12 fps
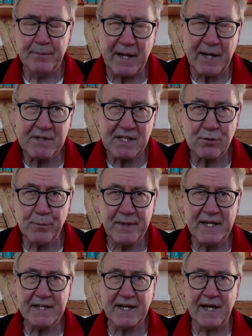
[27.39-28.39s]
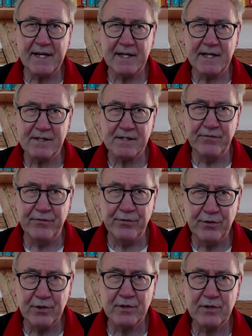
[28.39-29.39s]
Bleiben Sie also unbedingt dran. Es
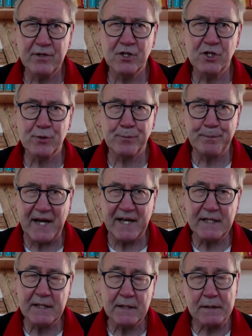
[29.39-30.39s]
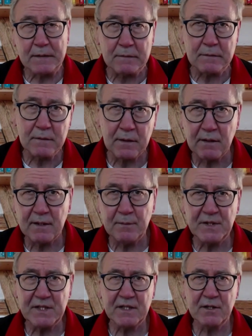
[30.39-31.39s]
wird spannend und auch ein
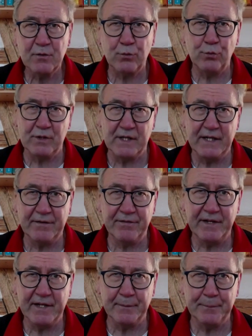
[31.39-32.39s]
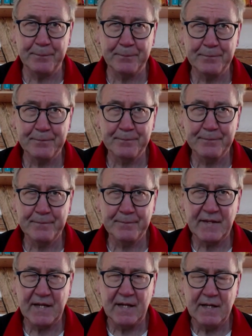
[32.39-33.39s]
bisschen gruselig werden.
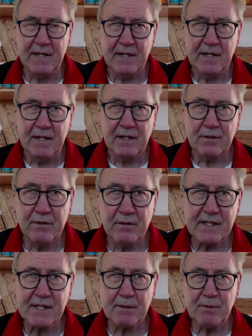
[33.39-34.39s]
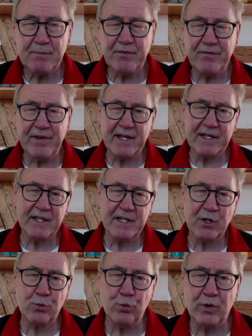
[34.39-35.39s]
Zunächst aber bewerten
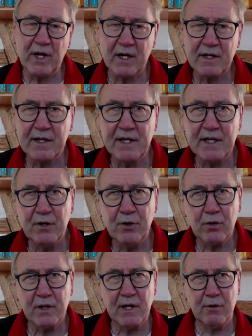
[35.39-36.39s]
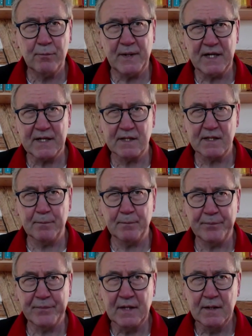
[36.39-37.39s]
die Gutachter die
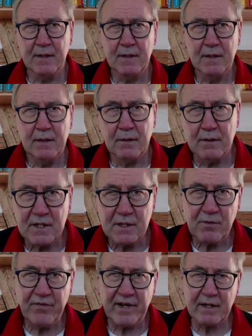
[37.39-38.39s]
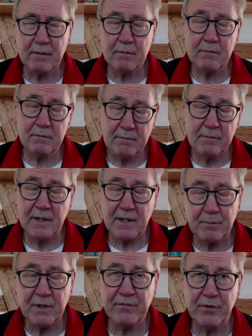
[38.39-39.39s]
Lockdown-Maßnahmen. Und diese Bewertung
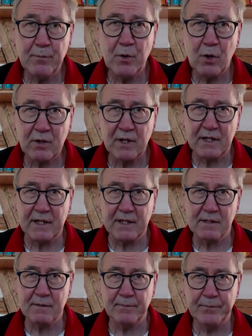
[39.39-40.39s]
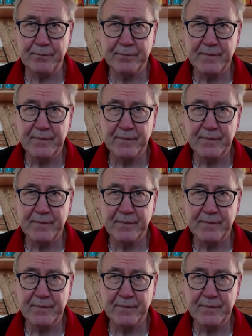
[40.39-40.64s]
hat mich vom Hocker gerissen.